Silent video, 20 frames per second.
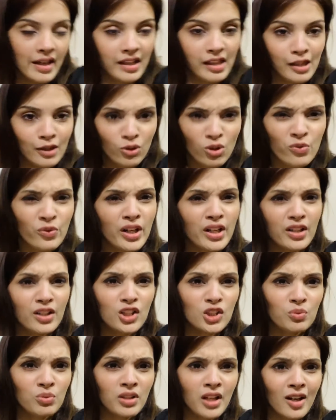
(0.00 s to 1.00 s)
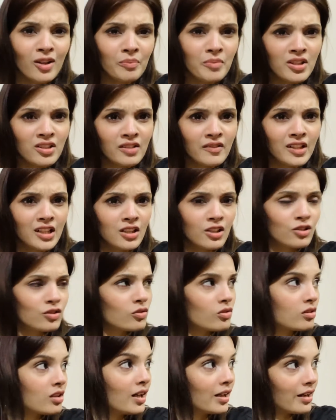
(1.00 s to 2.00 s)
एक तो वर्कर्स बुलाया पर से वर्कर्स
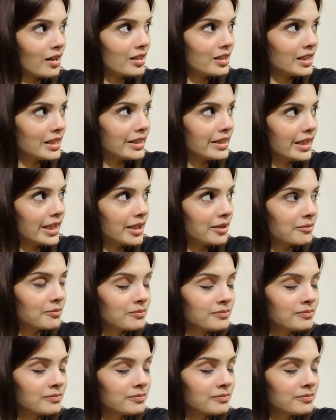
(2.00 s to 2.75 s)
को खाना नहीं दे देंगे